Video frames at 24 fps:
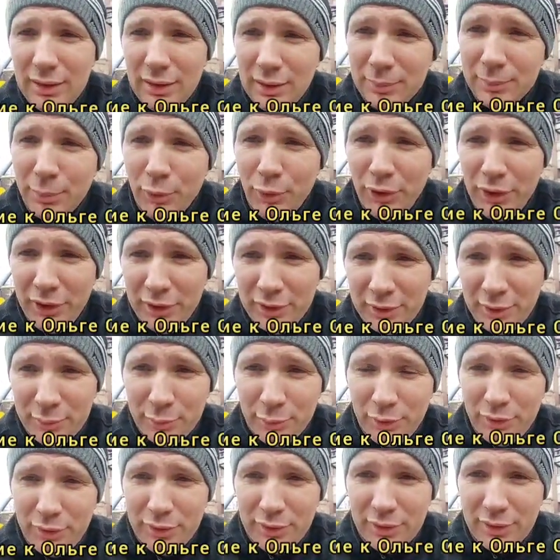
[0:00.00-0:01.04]
И более
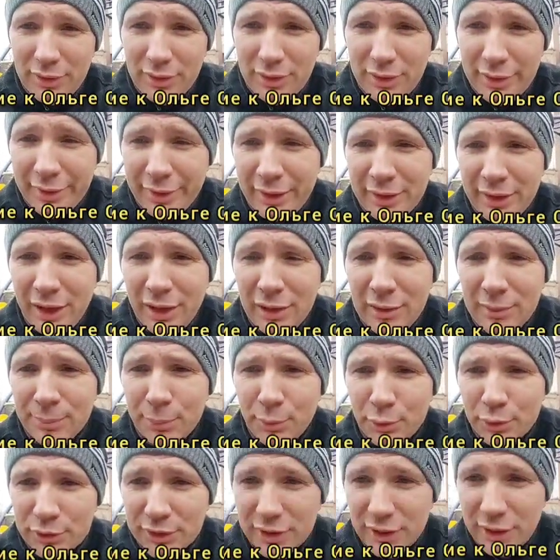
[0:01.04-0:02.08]
того, рано или
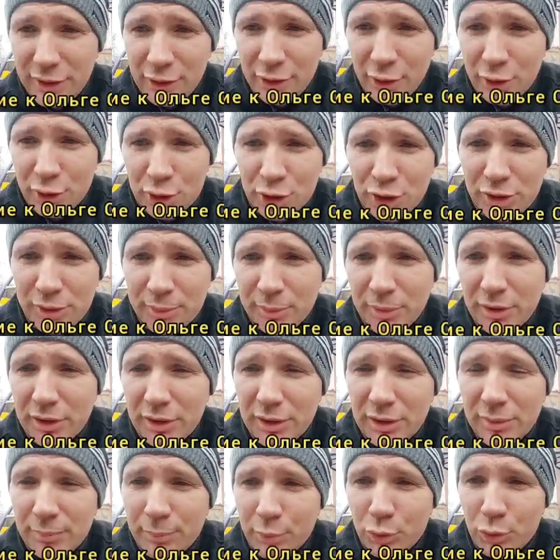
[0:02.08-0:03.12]
поздно режим
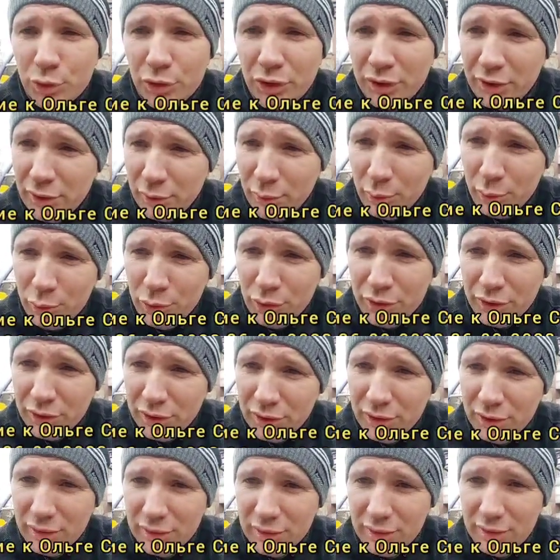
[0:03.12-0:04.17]
Путина рухнет,
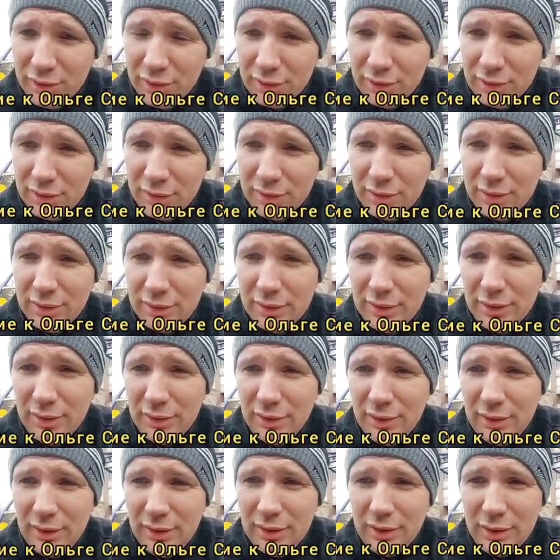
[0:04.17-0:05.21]

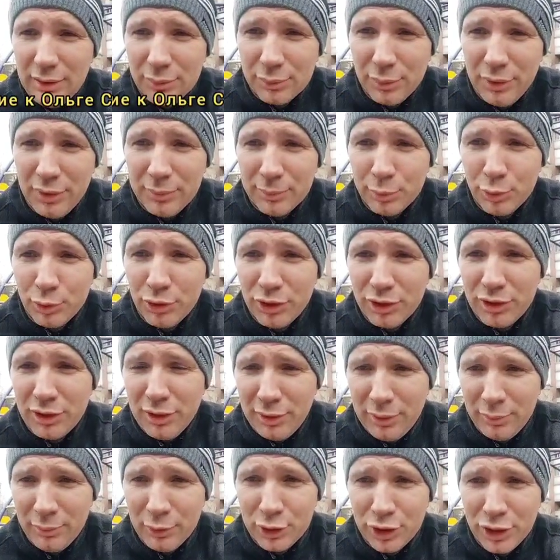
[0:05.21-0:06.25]
и вы будете
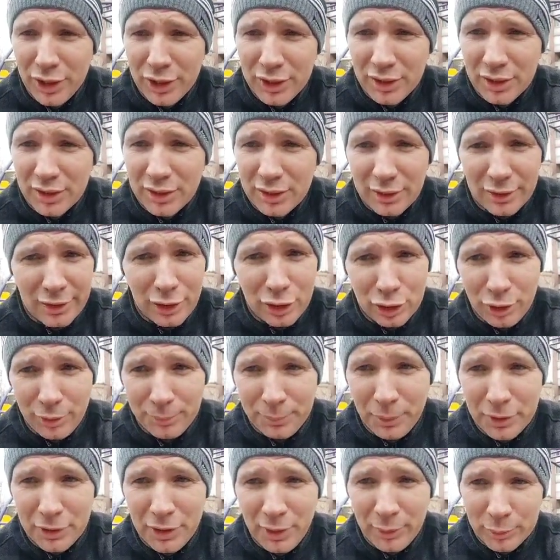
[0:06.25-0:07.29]
отвечать даже
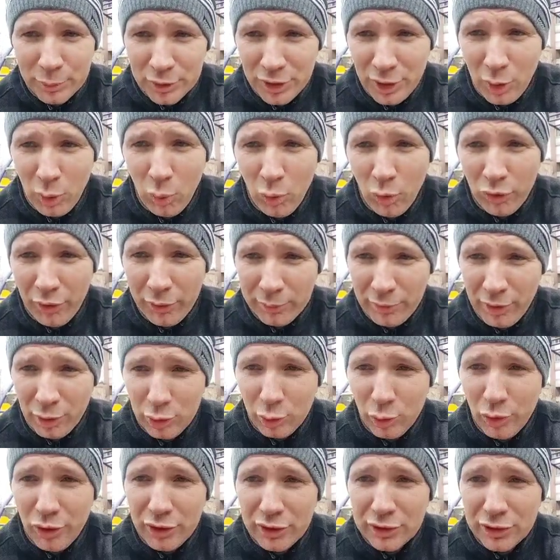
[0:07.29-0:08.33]
по тем затонам,
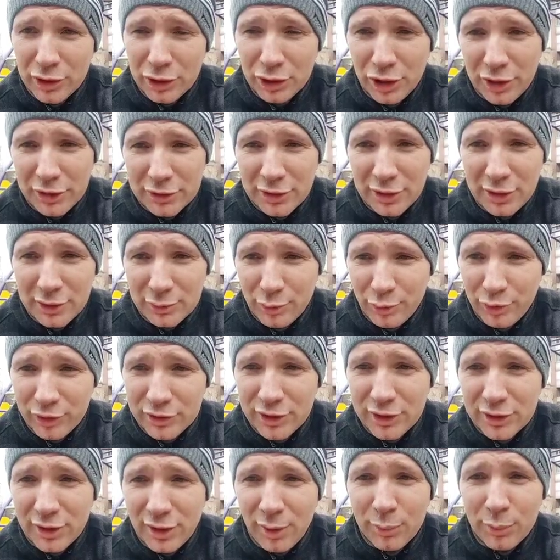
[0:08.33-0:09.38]
которые сейчас есть в
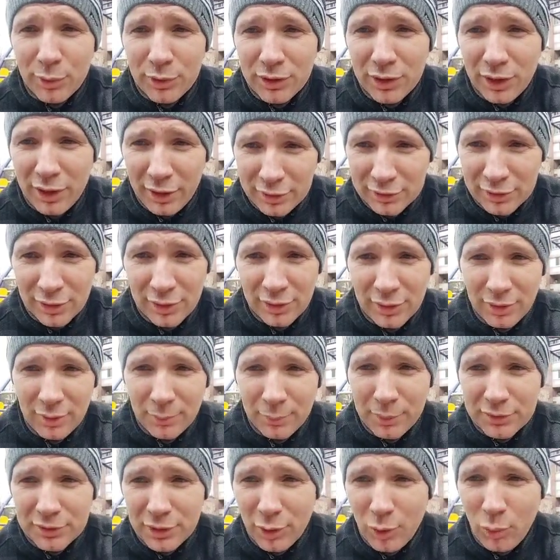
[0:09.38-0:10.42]
Российской Федерации,
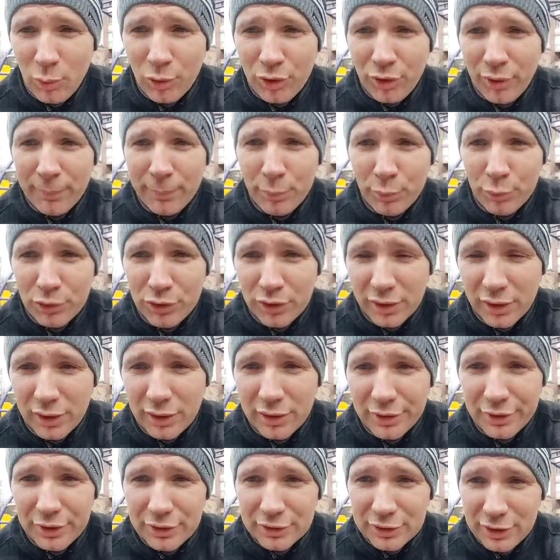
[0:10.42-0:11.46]
по затонам Путина
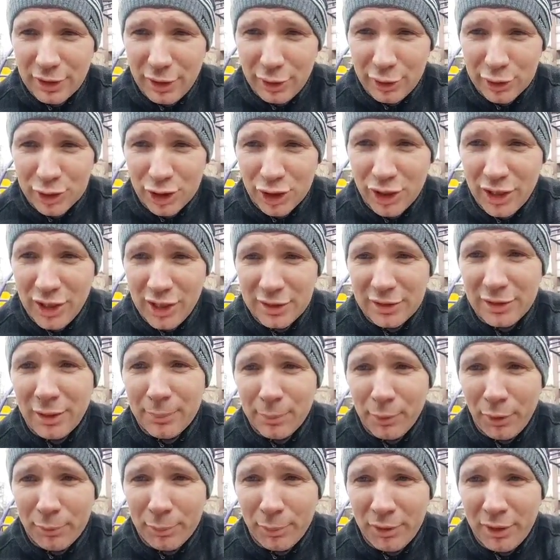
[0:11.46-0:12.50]
за разжигание
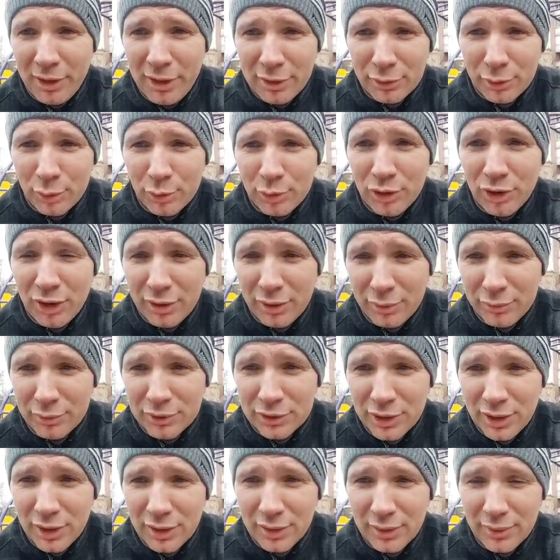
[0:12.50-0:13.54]
пропаганду
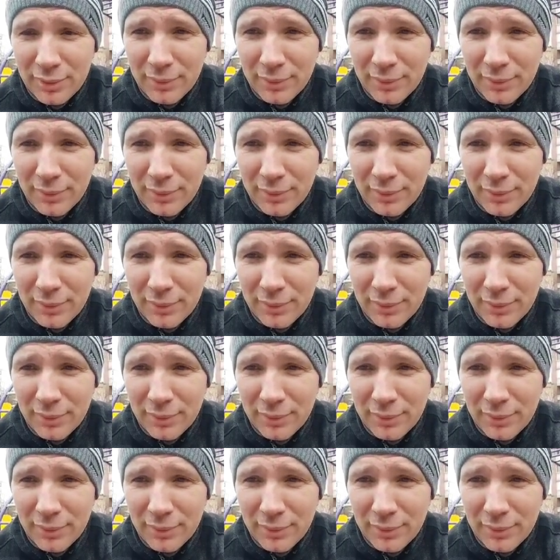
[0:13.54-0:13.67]
ненависти